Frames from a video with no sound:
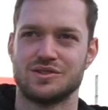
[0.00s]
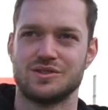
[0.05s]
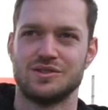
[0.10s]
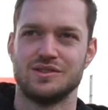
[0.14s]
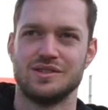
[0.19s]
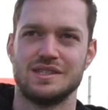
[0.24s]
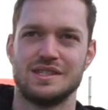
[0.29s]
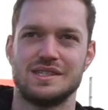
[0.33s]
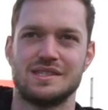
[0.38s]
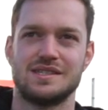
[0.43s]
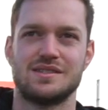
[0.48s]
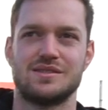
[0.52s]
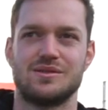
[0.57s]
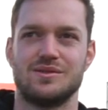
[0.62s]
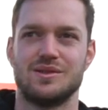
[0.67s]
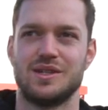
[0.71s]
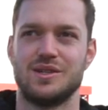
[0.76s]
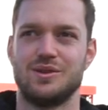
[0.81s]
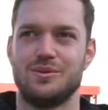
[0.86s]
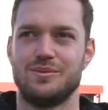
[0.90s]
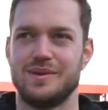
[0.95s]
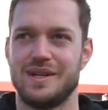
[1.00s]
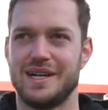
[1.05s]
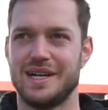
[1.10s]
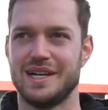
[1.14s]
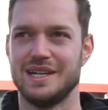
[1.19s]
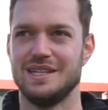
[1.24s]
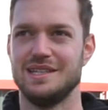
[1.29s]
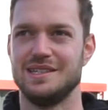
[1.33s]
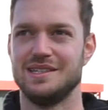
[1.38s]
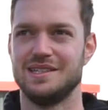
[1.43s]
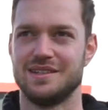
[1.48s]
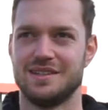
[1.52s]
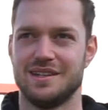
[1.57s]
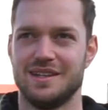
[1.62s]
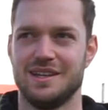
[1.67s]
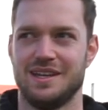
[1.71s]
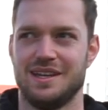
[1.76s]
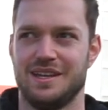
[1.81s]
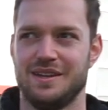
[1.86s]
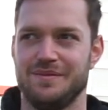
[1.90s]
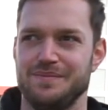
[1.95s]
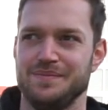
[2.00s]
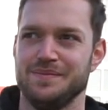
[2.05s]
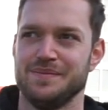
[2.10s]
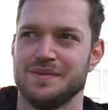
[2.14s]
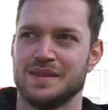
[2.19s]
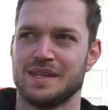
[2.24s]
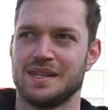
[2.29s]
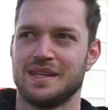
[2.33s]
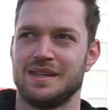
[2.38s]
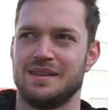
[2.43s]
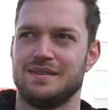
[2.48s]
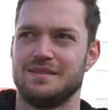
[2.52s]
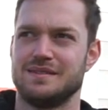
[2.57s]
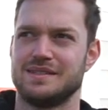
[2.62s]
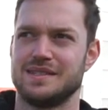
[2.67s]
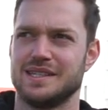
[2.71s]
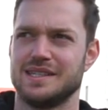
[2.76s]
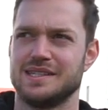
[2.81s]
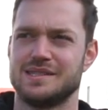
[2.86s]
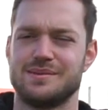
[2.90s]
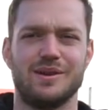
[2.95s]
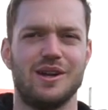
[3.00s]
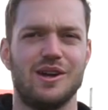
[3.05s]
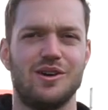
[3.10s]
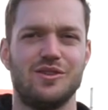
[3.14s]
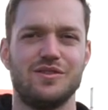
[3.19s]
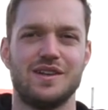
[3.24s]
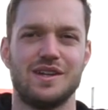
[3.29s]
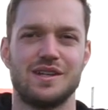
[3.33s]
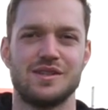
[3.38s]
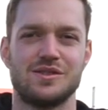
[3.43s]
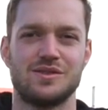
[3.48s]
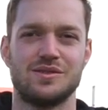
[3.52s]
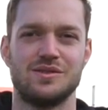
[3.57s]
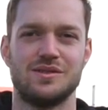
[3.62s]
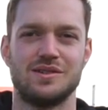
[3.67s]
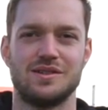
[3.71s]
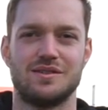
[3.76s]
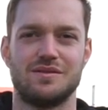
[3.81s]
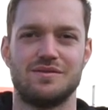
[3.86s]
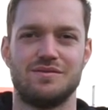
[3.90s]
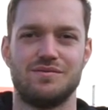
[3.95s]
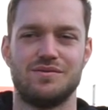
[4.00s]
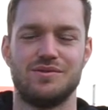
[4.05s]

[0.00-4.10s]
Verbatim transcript: Stunden, das ist so eine normale, sage ich jetzt mal, Laufleistung,